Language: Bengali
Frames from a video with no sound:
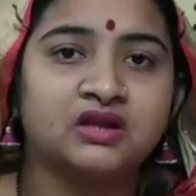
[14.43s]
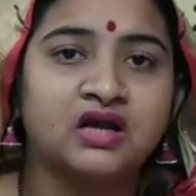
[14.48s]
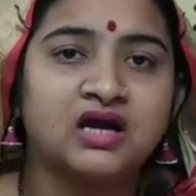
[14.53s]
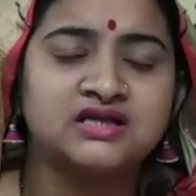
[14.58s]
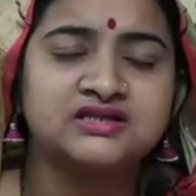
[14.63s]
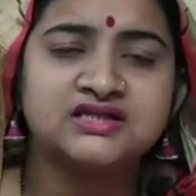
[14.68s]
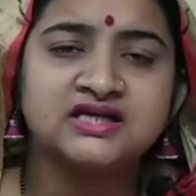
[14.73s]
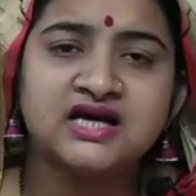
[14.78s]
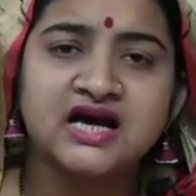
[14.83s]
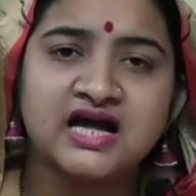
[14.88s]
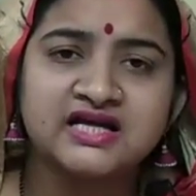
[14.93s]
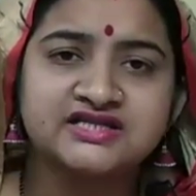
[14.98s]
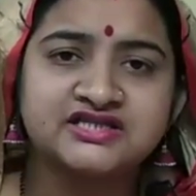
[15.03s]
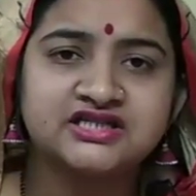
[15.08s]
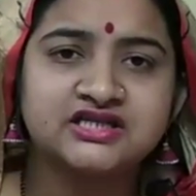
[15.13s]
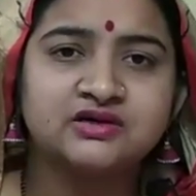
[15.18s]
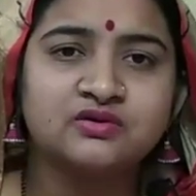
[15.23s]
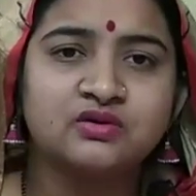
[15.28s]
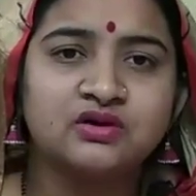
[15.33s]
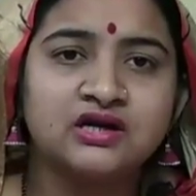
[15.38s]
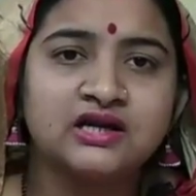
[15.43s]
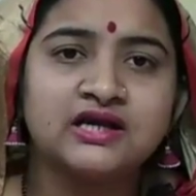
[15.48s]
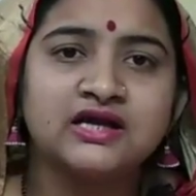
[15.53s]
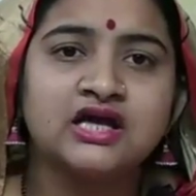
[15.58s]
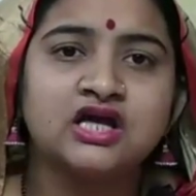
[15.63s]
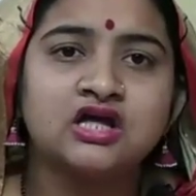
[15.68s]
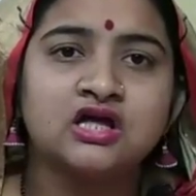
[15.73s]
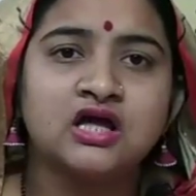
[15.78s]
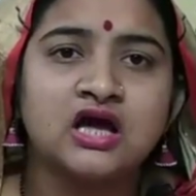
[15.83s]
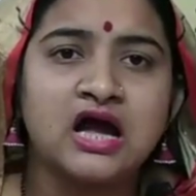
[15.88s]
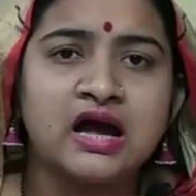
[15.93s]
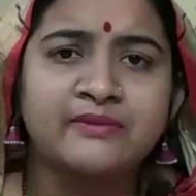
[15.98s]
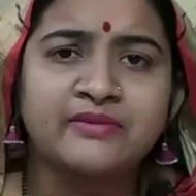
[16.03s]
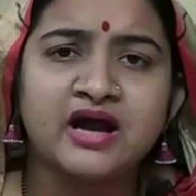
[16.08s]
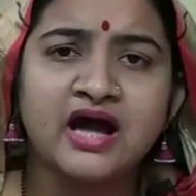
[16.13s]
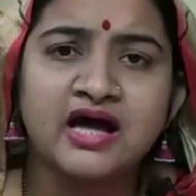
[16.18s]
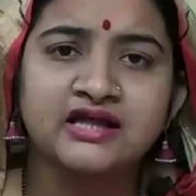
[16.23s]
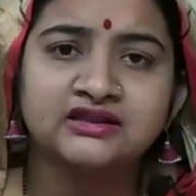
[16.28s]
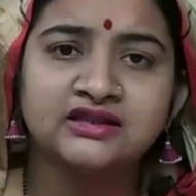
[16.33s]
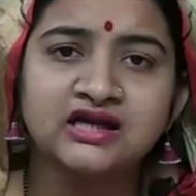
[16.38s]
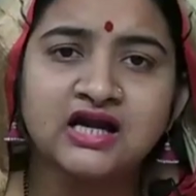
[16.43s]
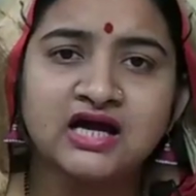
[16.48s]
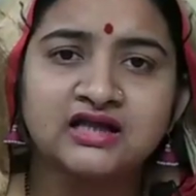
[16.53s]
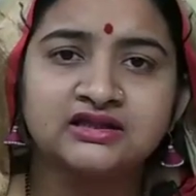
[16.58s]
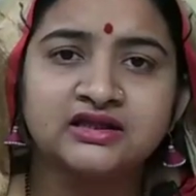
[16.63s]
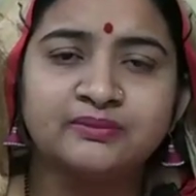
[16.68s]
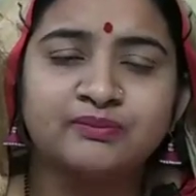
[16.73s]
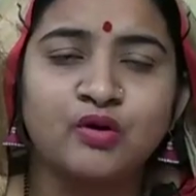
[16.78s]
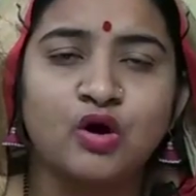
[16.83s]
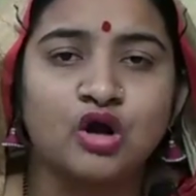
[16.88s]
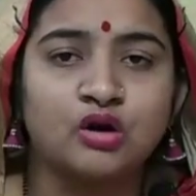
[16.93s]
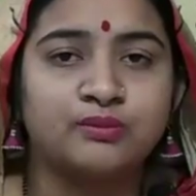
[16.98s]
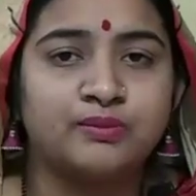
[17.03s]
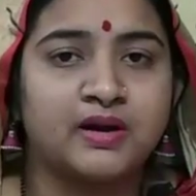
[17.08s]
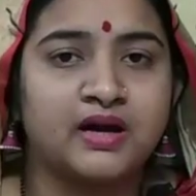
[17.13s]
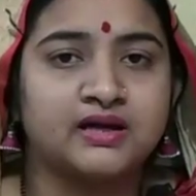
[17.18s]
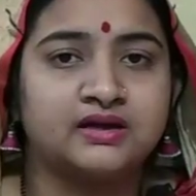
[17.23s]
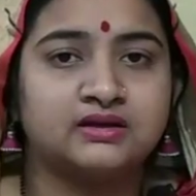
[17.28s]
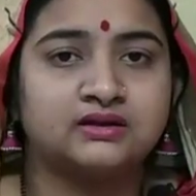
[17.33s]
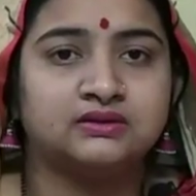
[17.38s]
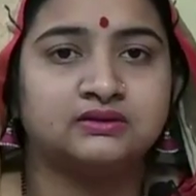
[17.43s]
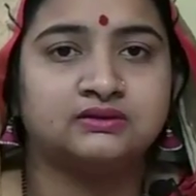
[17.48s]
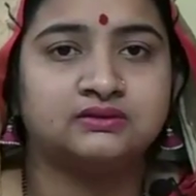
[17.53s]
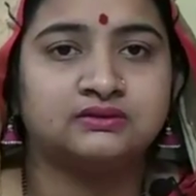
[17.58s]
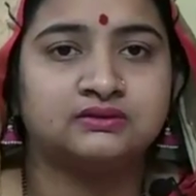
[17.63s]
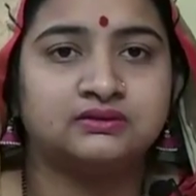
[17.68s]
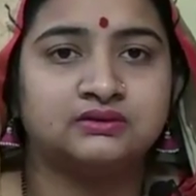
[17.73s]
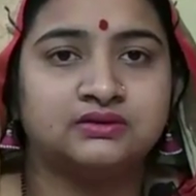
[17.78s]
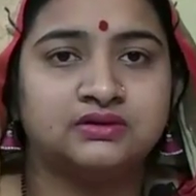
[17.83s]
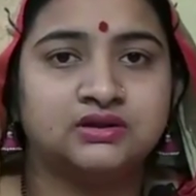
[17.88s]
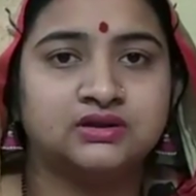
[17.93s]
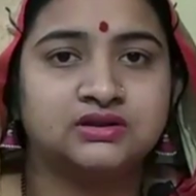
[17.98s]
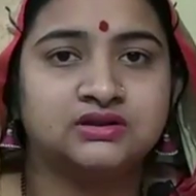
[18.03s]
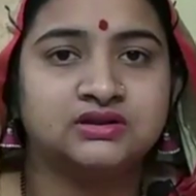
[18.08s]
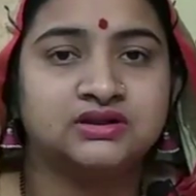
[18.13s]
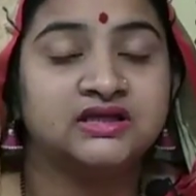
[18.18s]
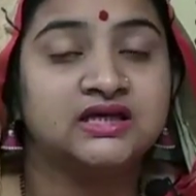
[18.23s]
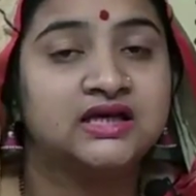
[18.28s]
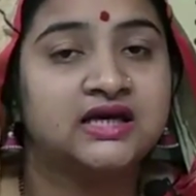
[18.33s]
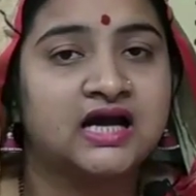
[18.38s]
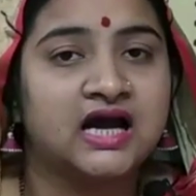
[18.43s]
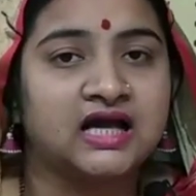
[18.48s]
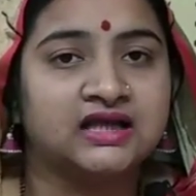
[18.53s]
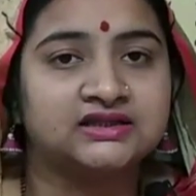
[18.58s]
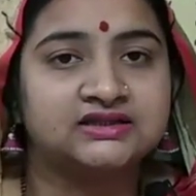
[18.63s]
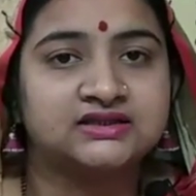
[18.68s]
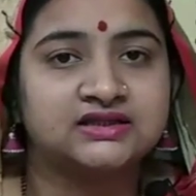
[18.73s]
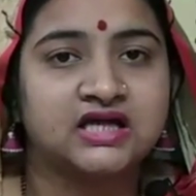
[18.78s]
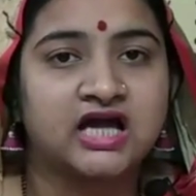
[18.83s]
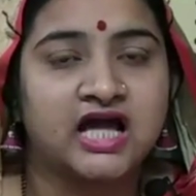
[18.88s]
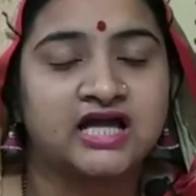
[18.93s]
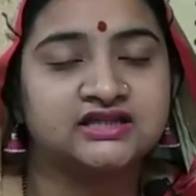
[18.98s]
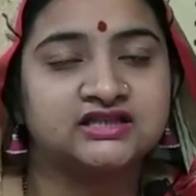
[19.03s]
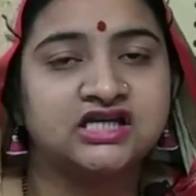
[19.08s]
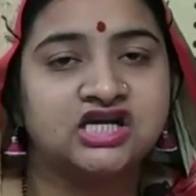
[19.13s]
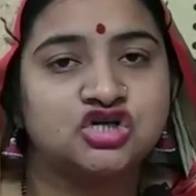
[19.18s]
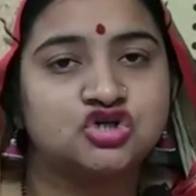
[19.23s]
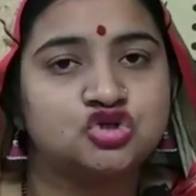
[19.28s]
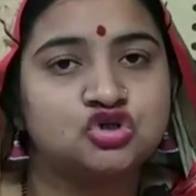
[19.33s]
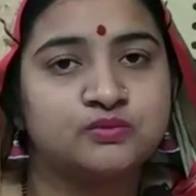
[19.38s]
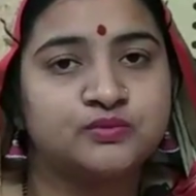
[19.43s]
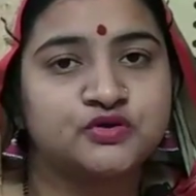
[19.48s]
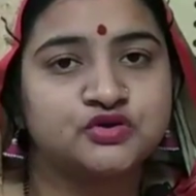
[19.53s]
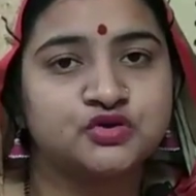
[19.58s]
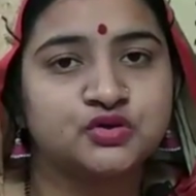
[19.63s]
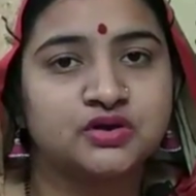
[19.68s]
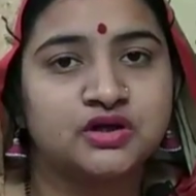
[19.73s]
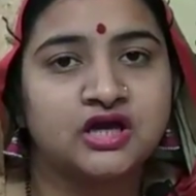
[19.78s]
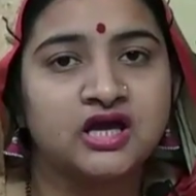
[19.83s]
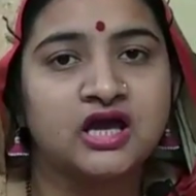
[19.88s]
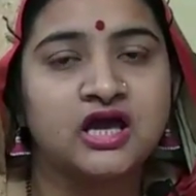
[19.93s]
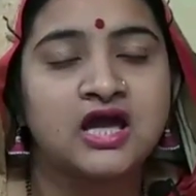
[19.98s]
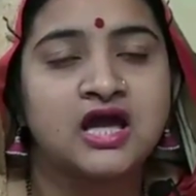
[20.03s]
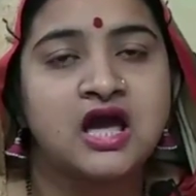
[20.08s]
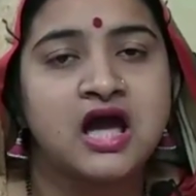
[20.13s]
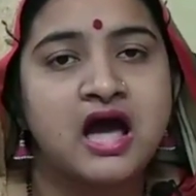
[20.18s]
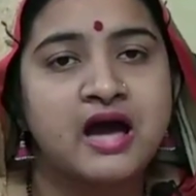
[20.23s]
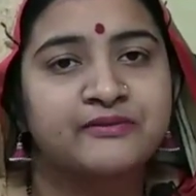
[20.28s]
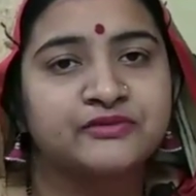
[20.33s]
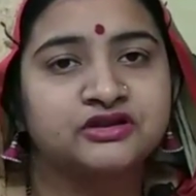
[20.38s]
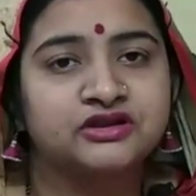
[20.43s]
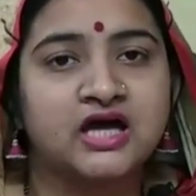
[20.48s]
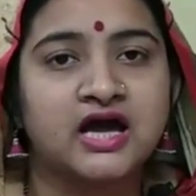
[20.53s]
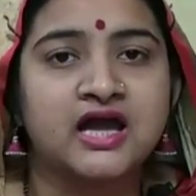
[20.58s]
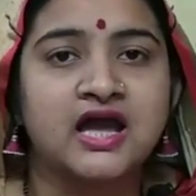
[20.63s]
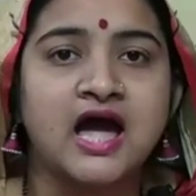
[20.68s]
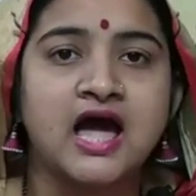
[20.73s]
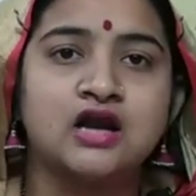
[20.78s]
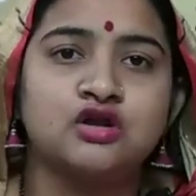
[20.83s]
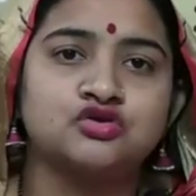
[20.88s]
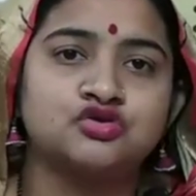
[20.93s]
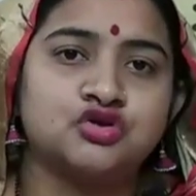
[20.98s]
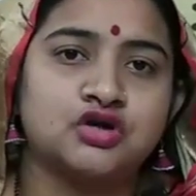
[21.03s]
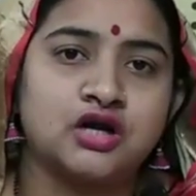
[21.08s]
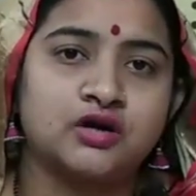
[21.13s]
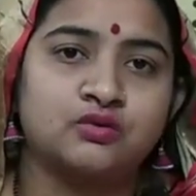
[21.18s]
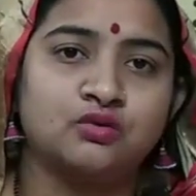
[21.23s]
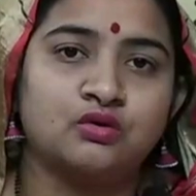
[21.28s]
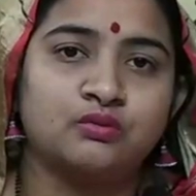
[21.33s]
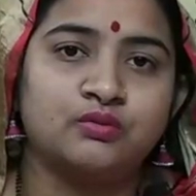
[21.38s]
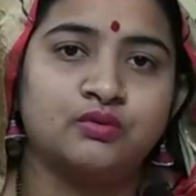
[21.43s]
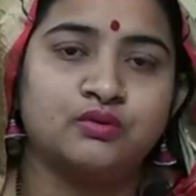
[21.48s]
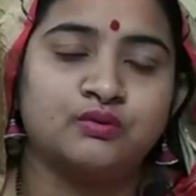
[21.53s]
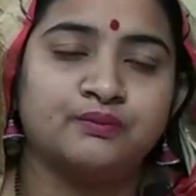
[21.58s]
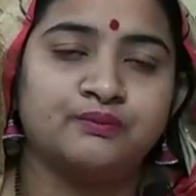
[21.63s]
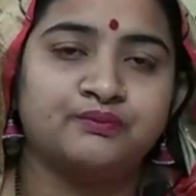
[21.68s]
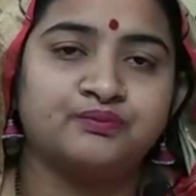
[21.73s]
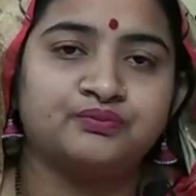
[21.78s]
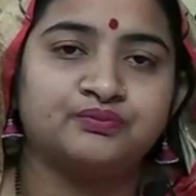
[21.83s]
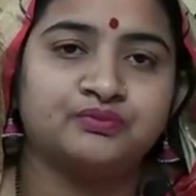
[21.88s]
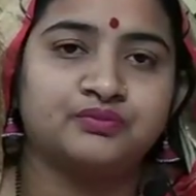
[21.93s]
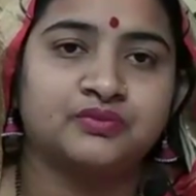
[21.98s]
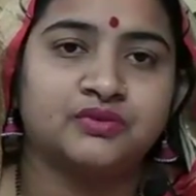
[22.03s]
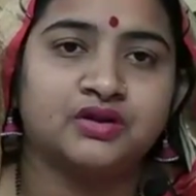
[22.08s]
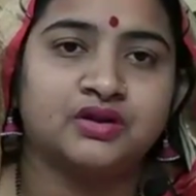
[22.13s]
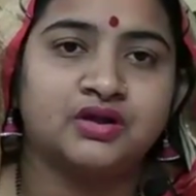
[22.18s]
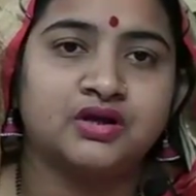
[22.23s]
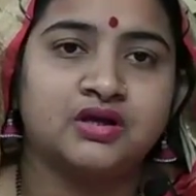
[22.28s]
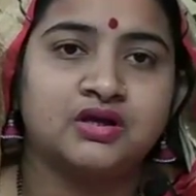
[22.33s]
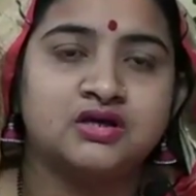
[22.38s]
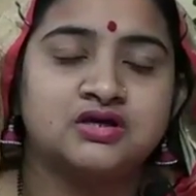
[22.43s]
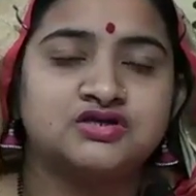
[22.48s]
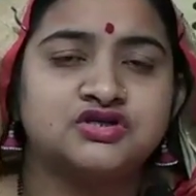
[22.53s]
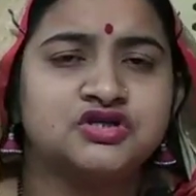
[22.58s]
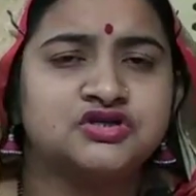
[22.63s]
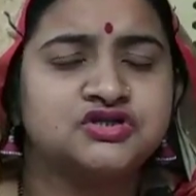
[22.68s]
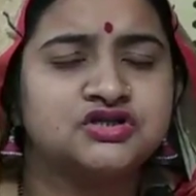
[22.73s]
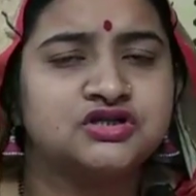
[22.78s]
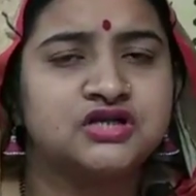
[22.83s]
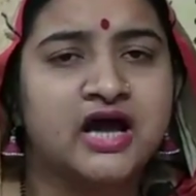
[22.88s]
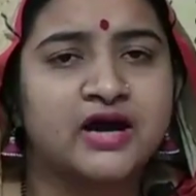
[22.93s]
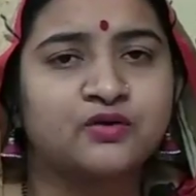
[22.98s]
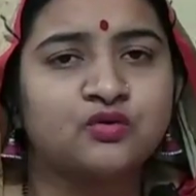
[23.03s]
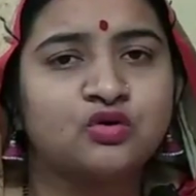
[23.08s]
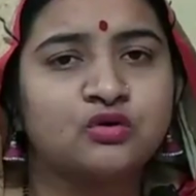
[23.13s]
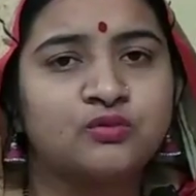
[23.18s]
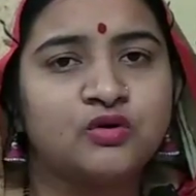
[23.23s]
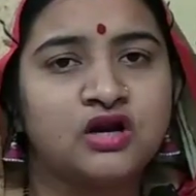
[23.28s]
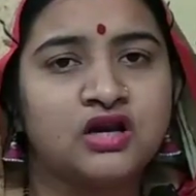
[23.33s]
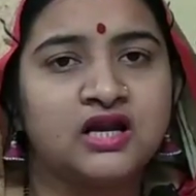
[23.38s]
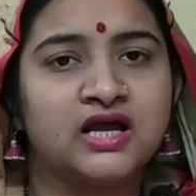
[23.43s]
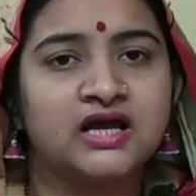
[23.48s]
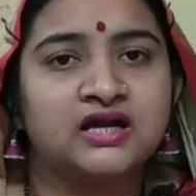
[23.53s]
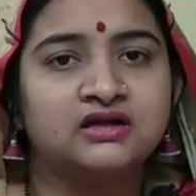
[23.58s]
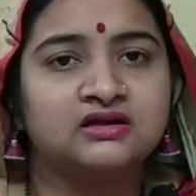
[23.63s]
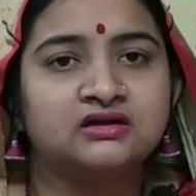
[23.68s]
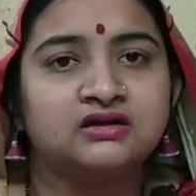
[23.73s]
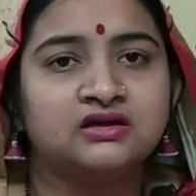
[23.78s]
আর যে কাজটি করলে আমরা হাতে না হাতে ফল পাই কি কাজ আজকে ইষ্ট প্রসঙ্গে আমি তাই আলোচনা করব শ্রী শ্রী ঠাকুর বললেন